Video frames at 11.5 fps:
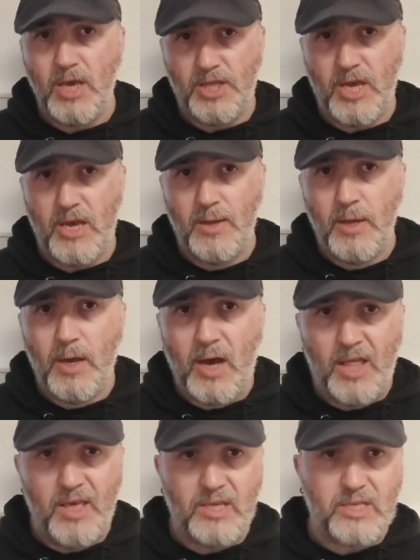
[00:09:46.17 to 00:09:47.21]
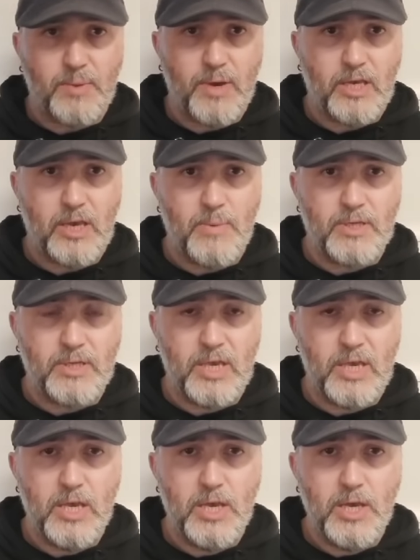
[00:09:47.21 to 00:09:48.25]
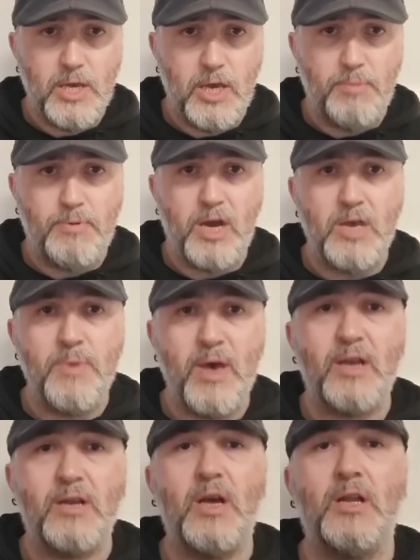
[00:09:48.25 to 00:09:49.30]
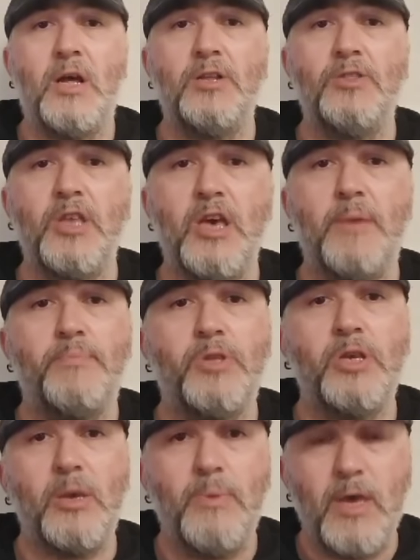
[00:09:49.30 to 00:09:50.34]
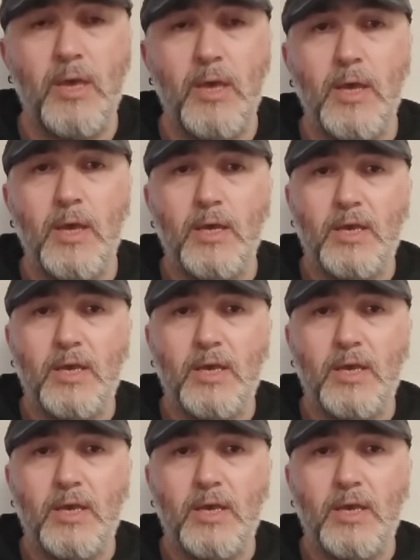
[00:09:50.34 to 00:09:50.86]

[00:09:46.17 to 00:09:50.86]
ya da Anayasa Mahkemesi İbrahim Er kararında yaptığı gibi